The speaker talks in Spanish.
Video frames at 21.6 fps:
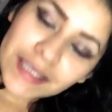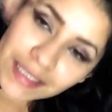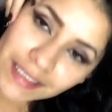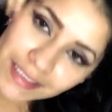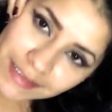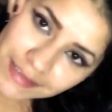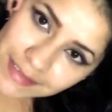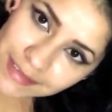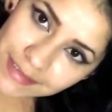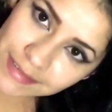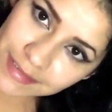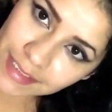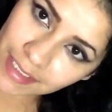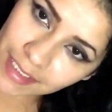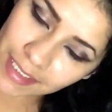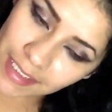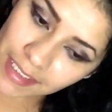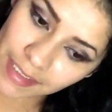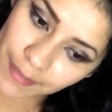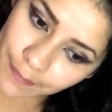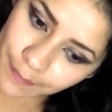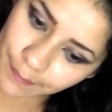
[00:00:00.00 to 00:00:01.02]
y
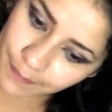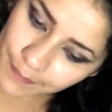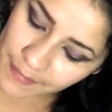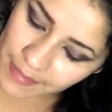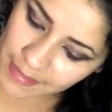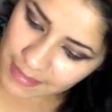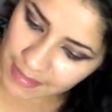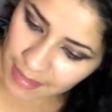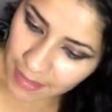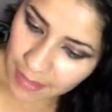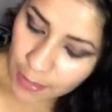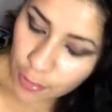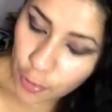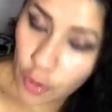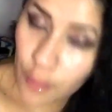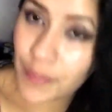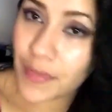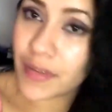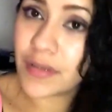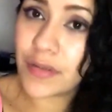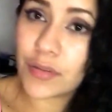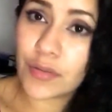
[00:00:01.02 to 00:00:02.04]
este y seguir
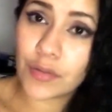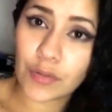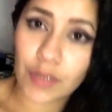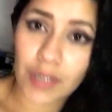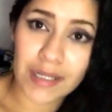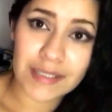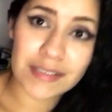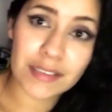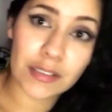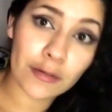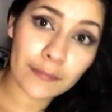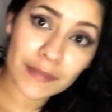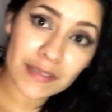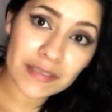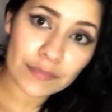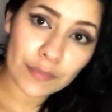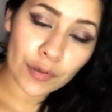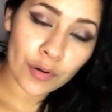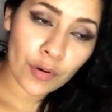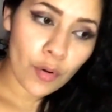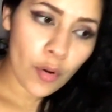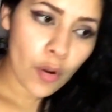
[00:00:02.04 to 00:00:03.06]
comiendo casi lo
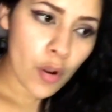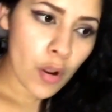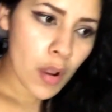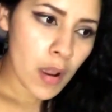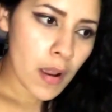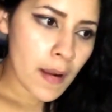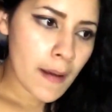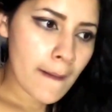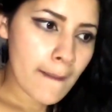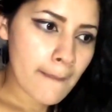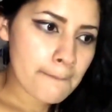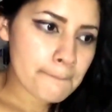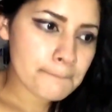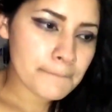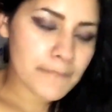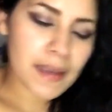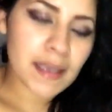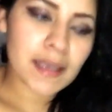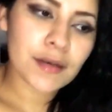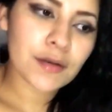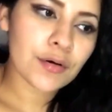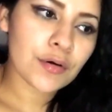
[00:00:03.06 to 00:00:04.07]
mismo,
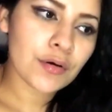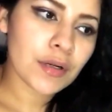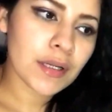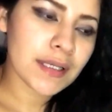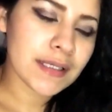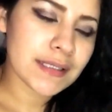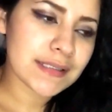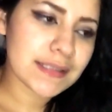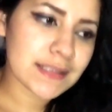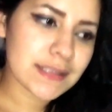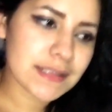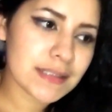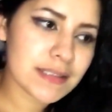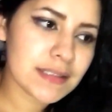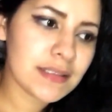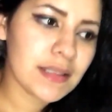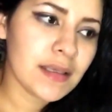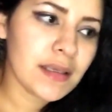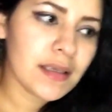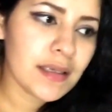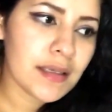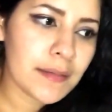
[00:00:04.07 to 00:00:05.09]
pero
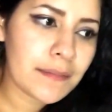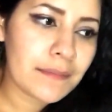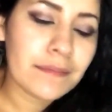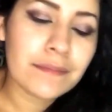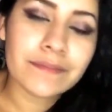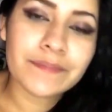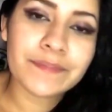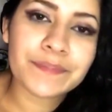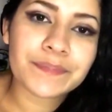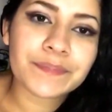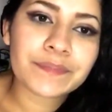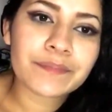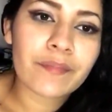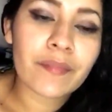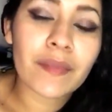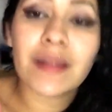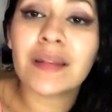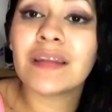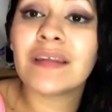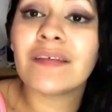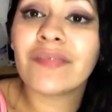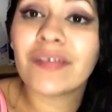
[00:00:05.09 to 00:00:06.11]
este
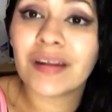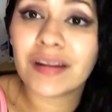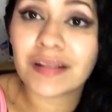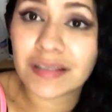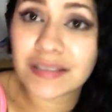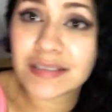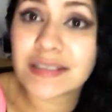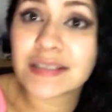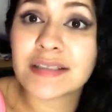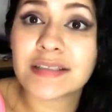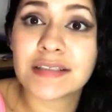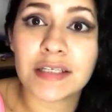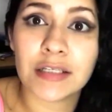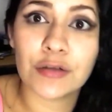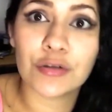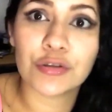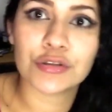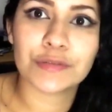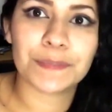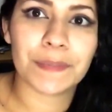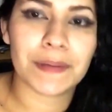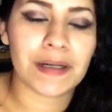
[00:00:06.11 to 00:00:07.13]
en diferentes
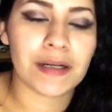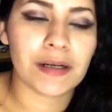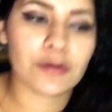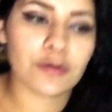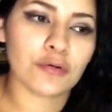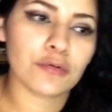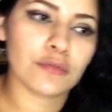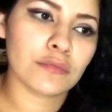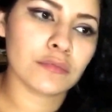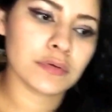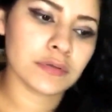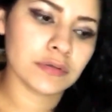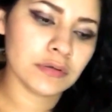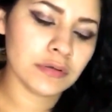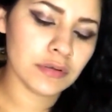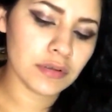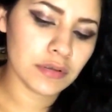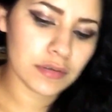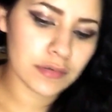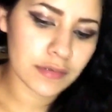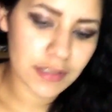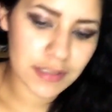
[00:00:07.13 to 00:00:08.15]
estilos para no
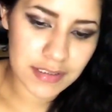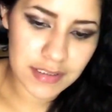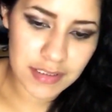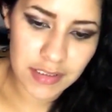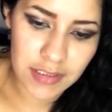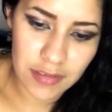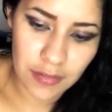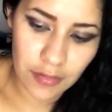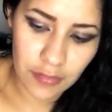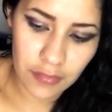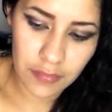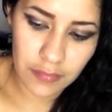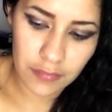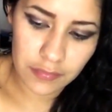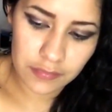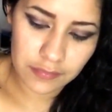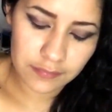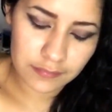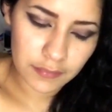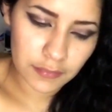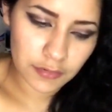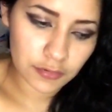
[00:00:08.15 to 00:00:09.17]
decir
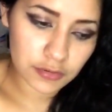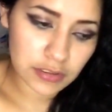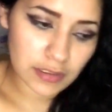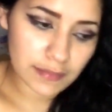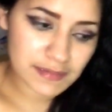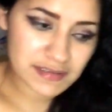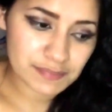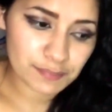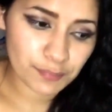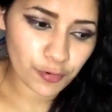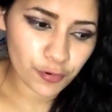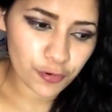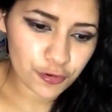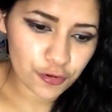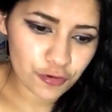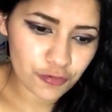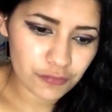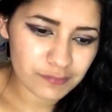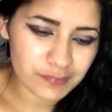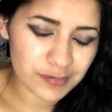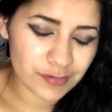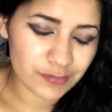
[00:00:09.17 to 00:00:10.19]
otra vez
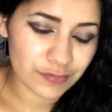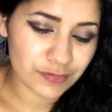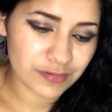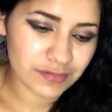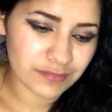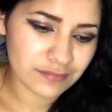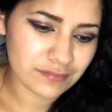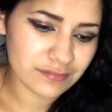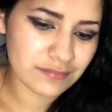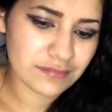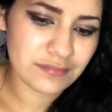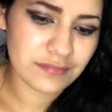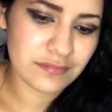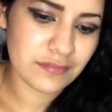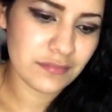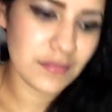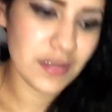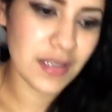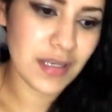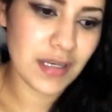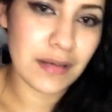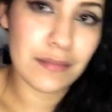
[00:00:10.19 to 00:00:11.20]
pollo, pero
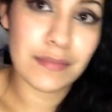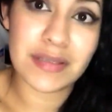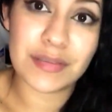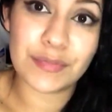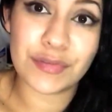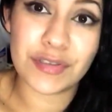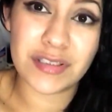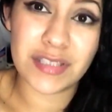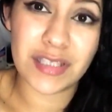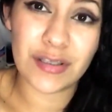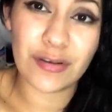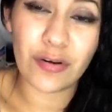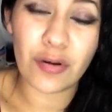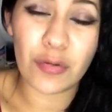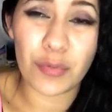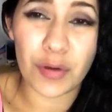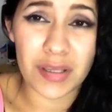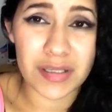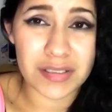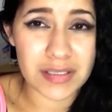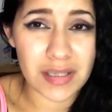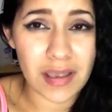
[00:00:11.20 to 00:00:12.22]
en el mismo estilo,
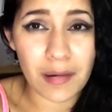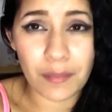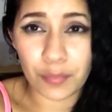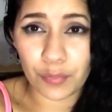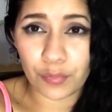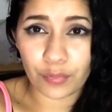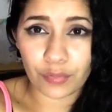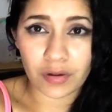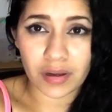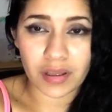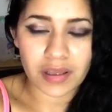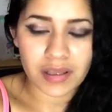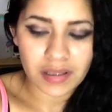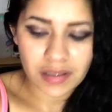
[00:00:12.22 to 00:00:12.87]
como que se aburre.